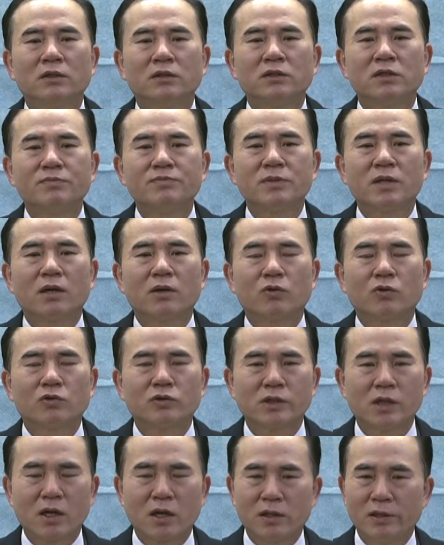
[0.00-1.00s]
십자가로
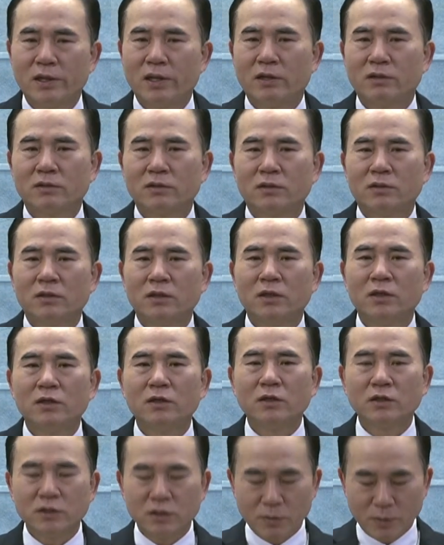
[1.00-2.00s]
살아내는 것
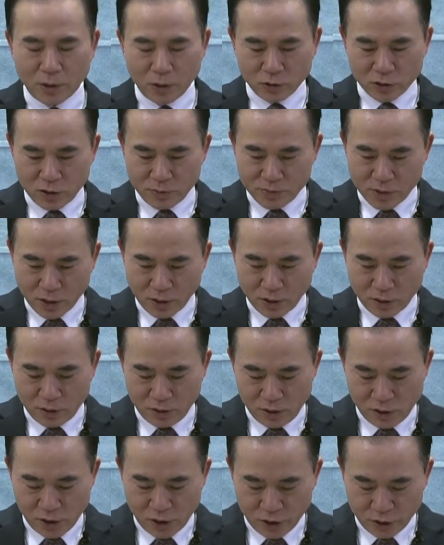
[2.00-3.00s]
이것이 바로
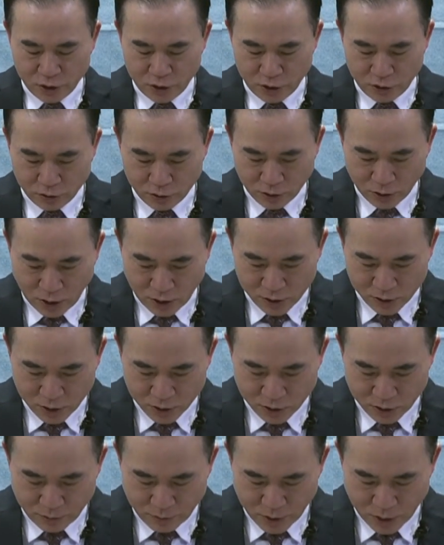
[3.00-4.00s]
십자가를 지는 것
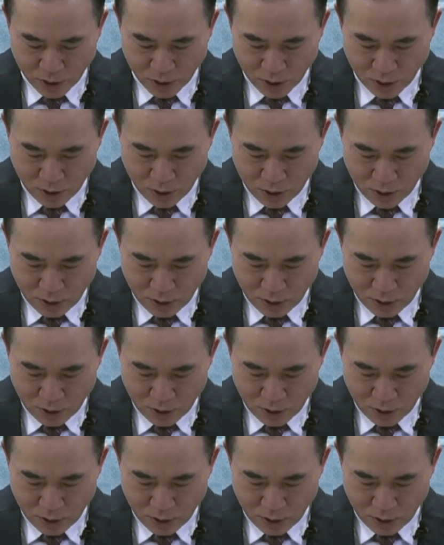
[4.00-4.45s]
아니겠습니까?